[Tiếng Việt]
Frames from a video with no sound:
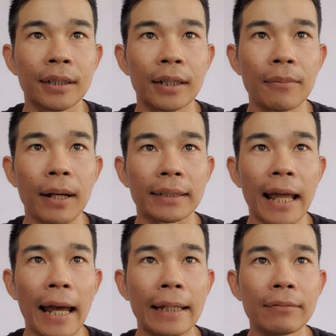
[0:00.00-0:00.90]
ha các bạn
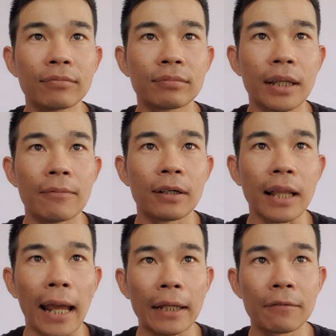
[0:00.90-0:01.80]
tải tìm và
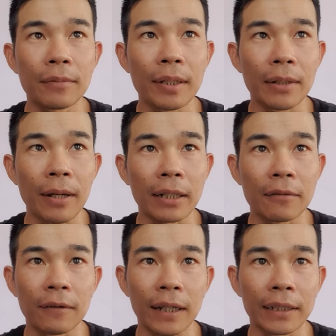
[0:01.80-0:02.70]
tải cái ví MetaMask
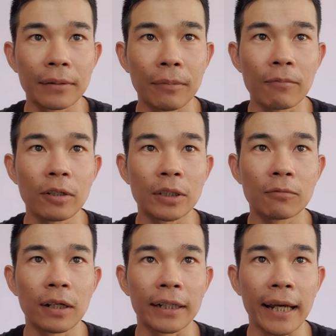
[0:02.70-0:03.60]
này về bấm vào
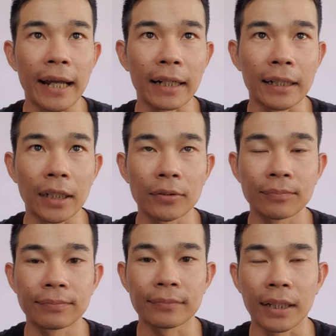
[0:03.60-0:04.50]
trong phần cài đặt nè
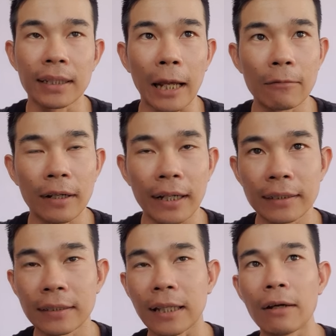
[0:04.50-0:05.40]
để tải về ha
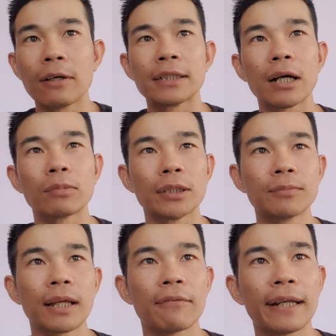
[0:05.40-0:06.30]
tải về xong thì
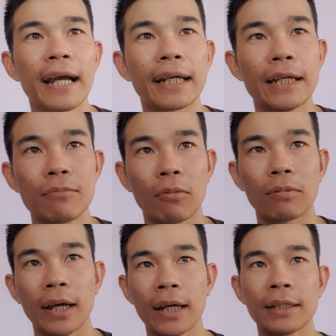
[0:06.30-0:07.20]
chúng ta phải đăng ký
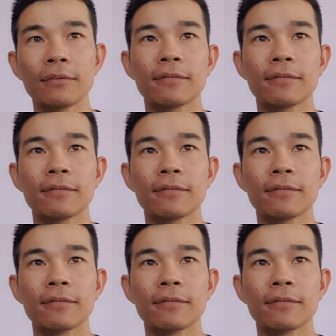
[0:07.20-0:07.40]
một cái